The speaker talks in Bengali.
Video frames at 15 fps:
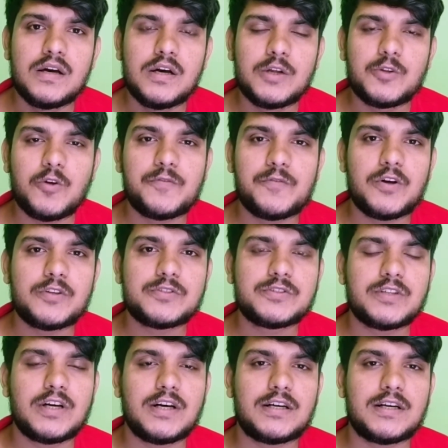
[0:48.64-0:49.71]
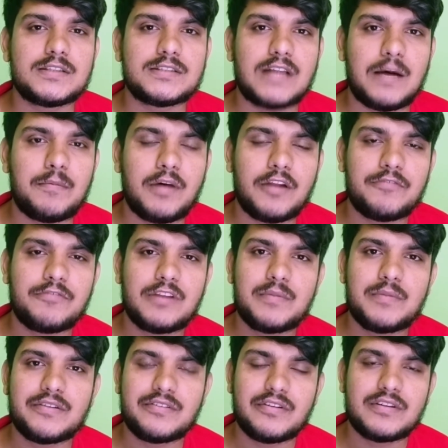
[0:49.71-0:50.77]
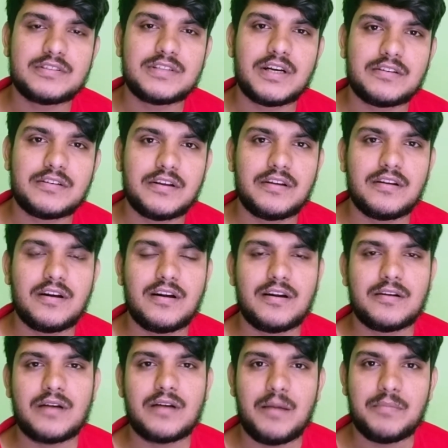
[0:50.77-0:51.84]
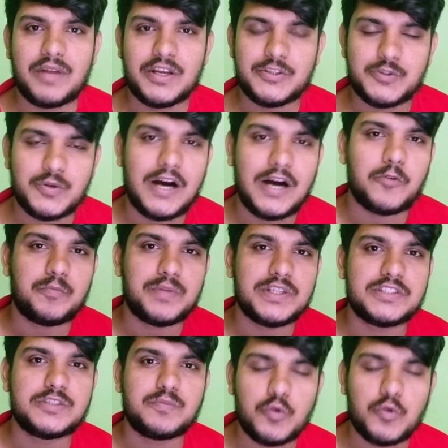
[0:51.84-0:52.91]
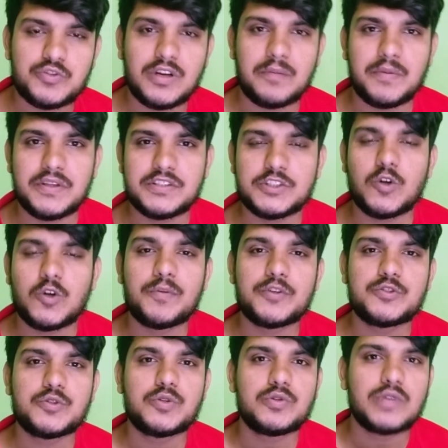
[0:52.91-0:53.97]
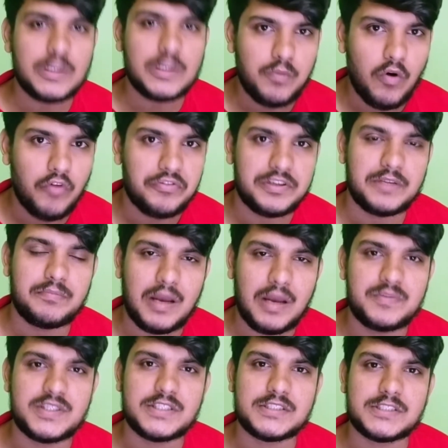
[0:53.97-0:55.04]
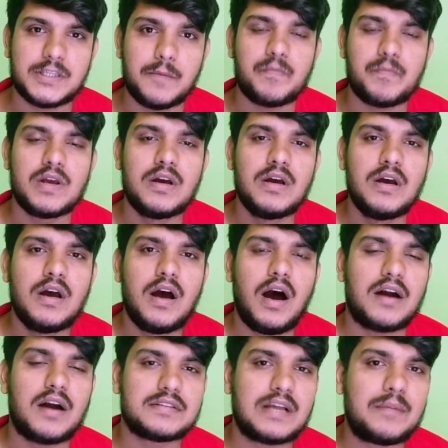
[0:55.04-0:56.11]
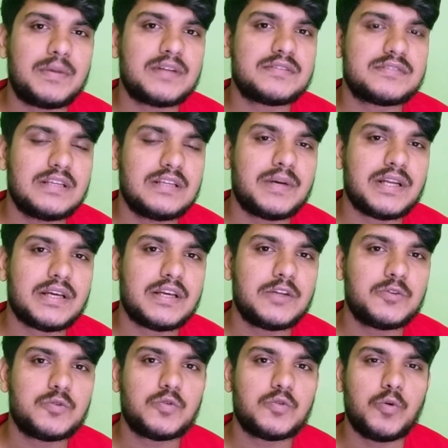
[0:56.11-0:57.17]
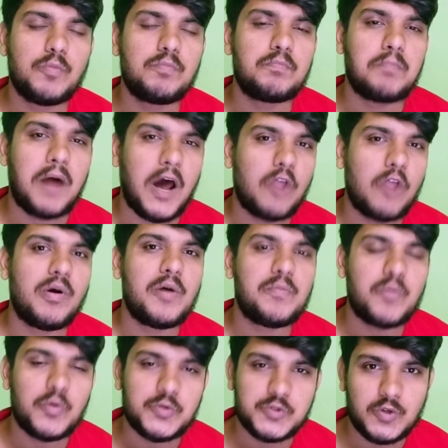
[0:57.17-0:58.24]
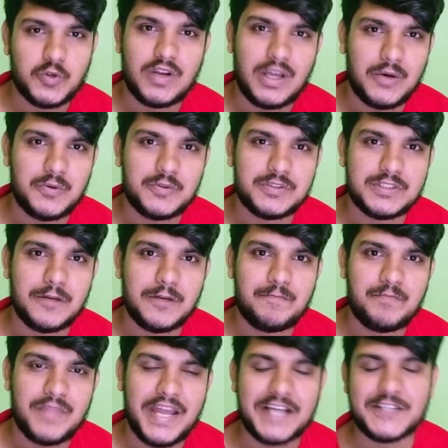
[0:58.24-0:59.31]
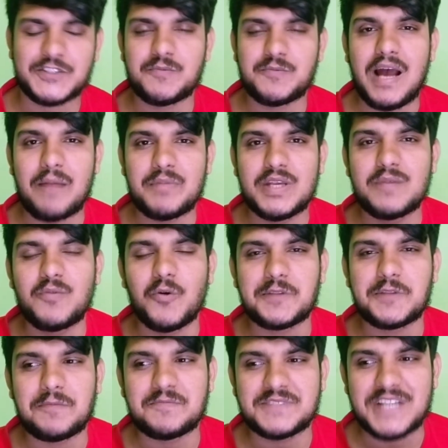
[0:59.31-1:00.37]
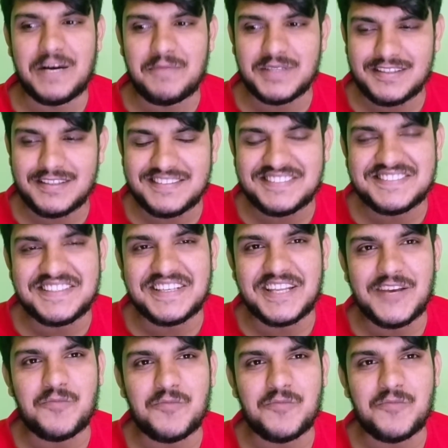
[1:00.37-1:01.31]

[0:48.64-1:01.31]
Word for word: তো ভিওর্স দামাল ফিল্মের ট্রেজার টেইলার আমরা কিছু গানও পেয়েছি পোস্টার পেয়েছি সব কিছু কিন্তু একটা পজিটিভ ভাইব দিচ্ছে আর দামাল সিনেমাটা কিন্তু খুব ভালোভাবে প্রমোশন করা হচ্ছে একটা সময় আমিই বলতাম যে আমাদের ইন্ডাস্ট্রির কেউ